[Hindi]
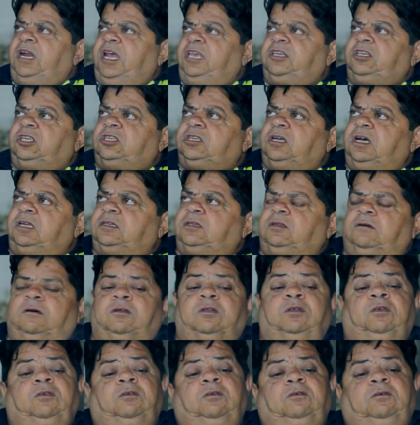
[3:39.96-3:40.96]
कढ़ाई के साथ
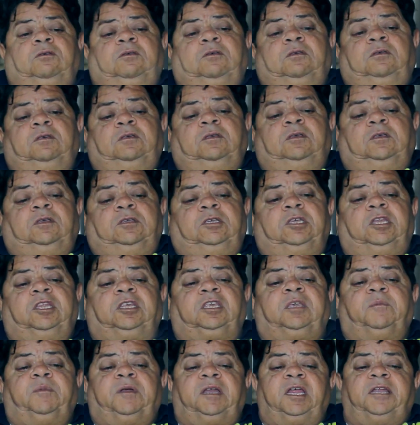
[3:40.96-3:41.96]
और
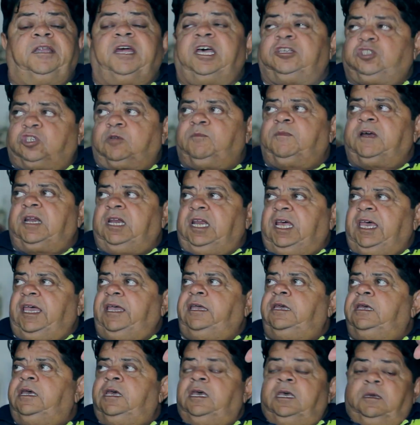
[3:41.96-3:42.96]
यानी कि बड़ा नाजुक मरना
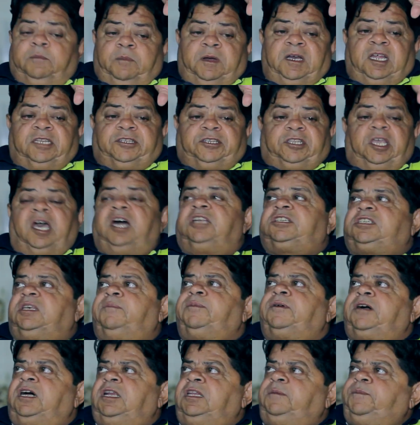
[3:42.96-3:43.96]
है बड़ा ध्यान से
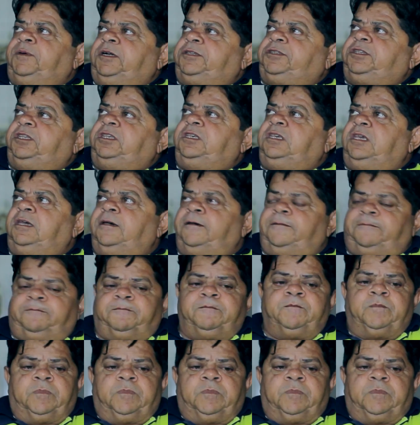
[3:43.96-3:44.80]
पकानी पड़ती है यहाँ